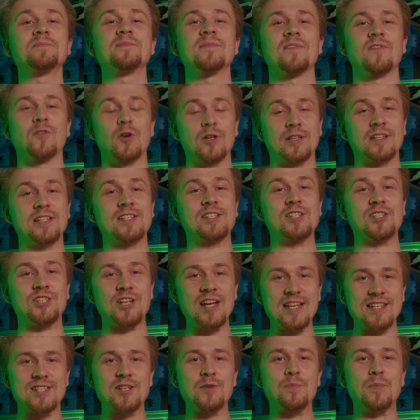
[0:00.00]
Вот,
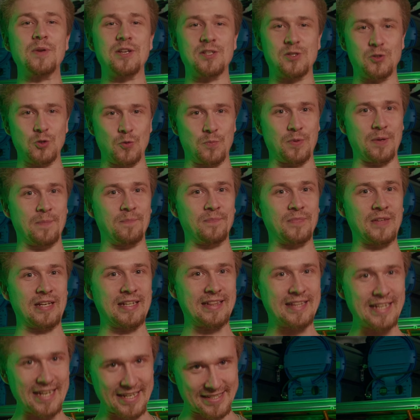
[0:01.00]
сейчас же приступим к
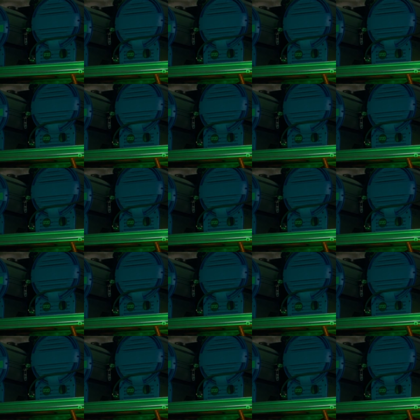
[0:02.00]
тестам.